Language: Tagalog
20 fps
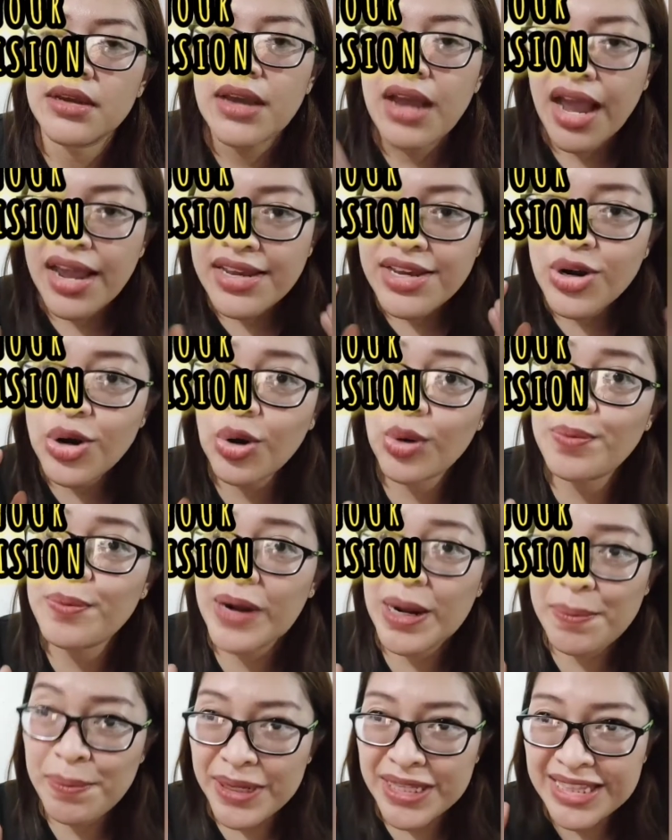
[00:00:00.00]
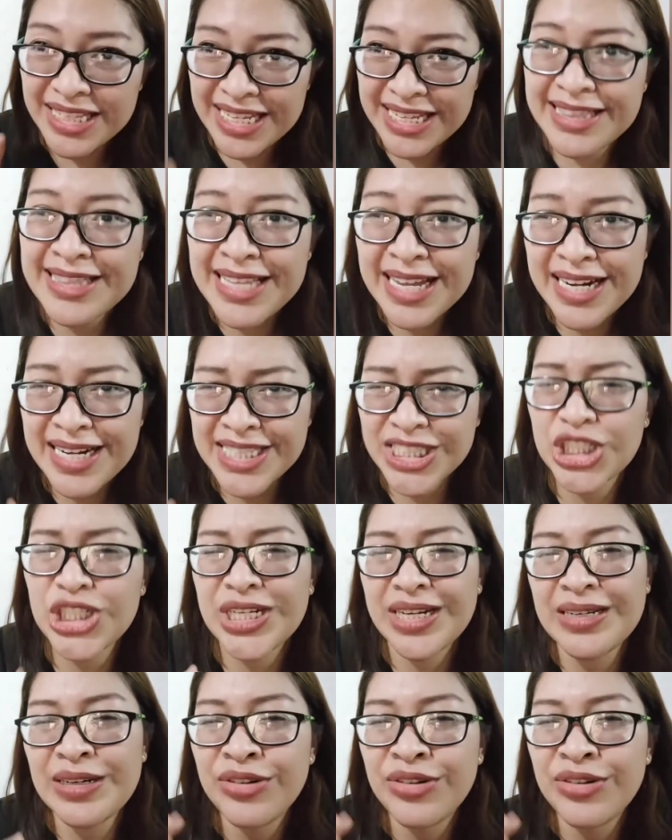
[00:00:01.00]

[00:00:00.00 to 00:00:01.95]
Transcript: I hope kapatid na reach ka ng